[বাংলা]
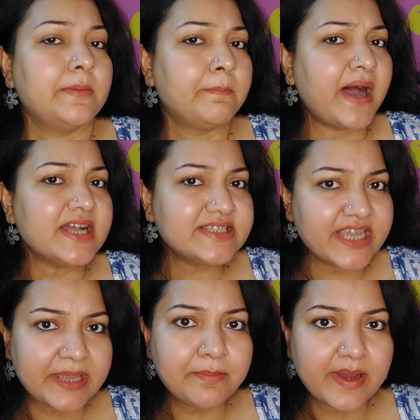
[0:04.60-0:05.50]
মাছ
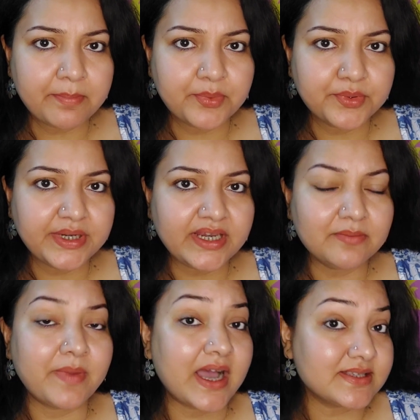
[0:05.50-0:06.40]
কিংবা পনির
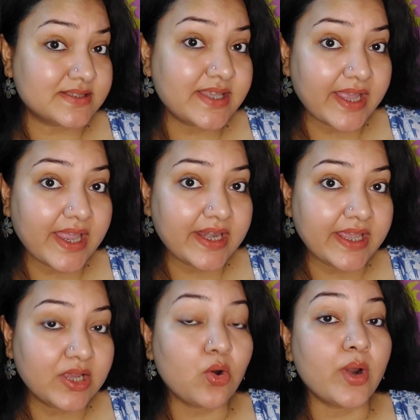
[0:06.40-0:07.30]
ভাজতে গেলেই
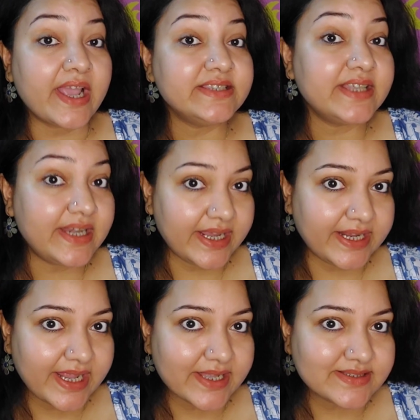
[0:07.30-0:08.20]
কড়াইতে লেগে
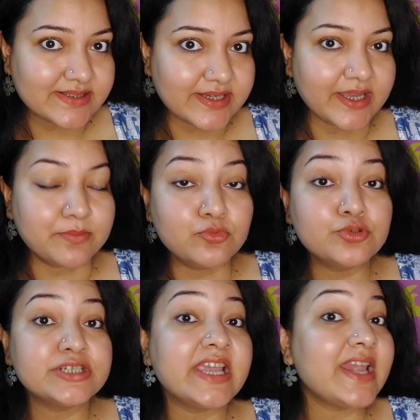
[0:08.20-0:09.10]
যাচ্ছে
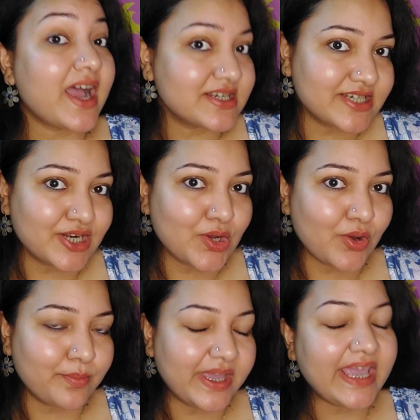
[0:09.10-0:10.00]
মুশকিল আসান
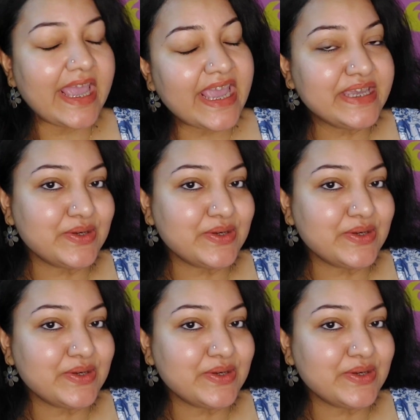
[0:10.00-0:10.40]
হবে এই